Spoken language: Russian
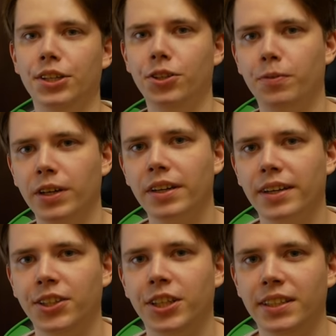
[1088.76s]
А еще в
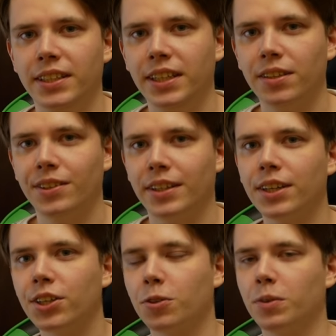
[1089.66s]
играх часто делают
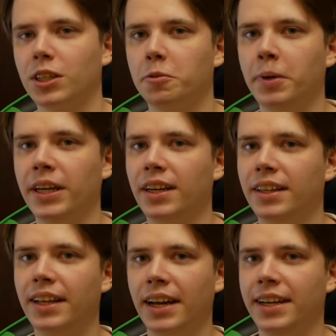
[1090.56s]
так, что у нас при
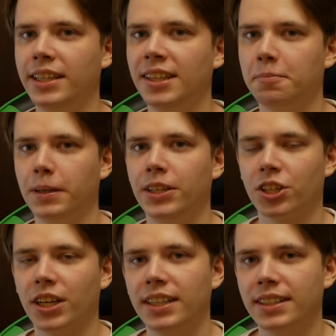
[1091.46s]
отдалении
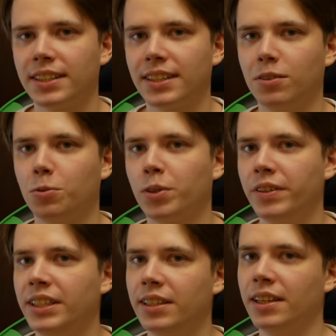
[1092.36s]
понижается
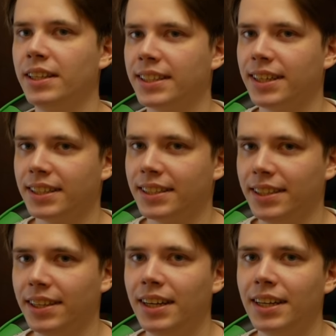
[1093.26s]
уровень
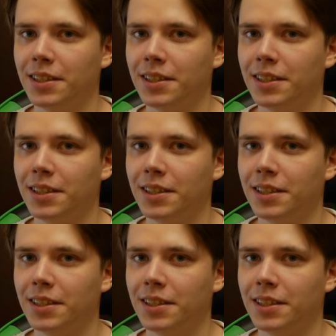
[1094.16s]
детализации.